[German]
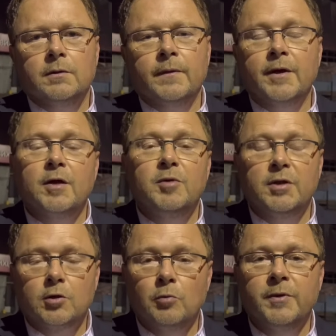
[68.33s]
Daher bin
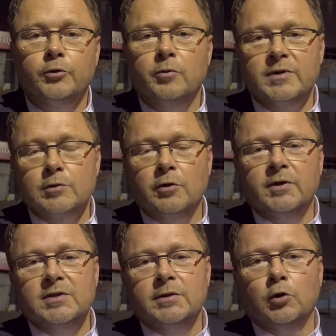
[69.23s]
ich komplett überzeugt,
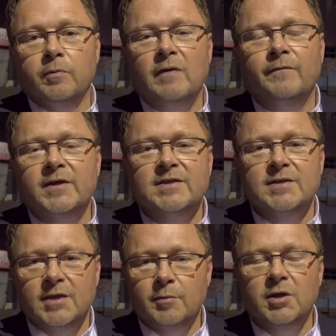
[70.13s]
dass die
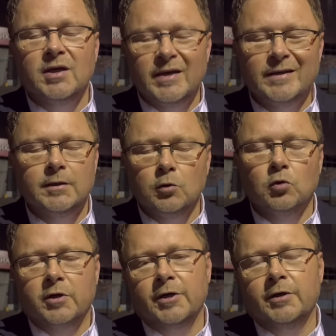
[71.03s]
Luftabwehrsysteme in die
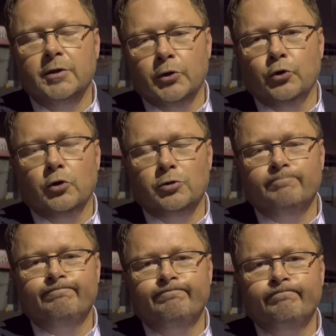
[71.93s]
Ukraine gehören.
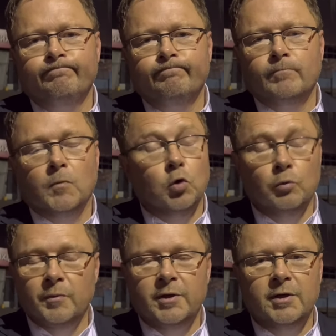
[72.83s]

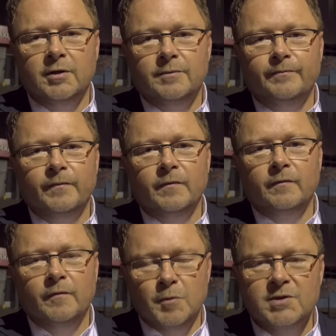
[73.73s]
Unbedingt.
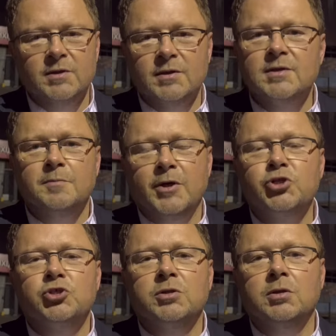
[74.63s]
Wir müssen diese
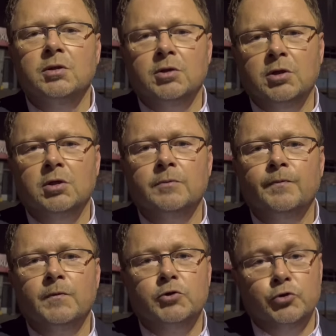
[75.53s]
Menschen hier
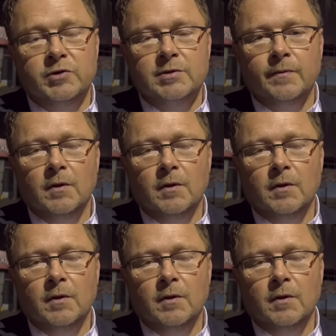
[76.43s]
schützen.